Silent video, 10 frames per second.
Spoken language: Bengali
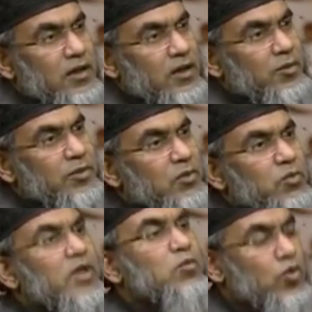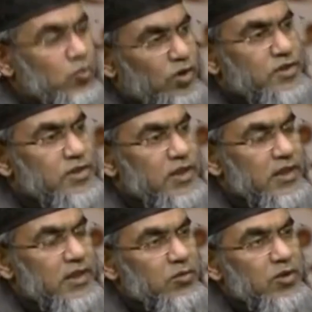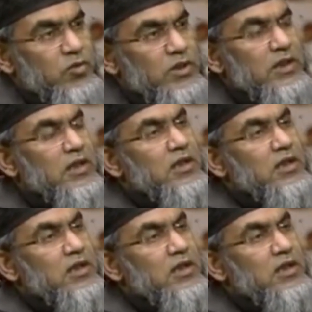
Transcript: আমাদের অনেক বড় বধ ছিলেন এবং উনি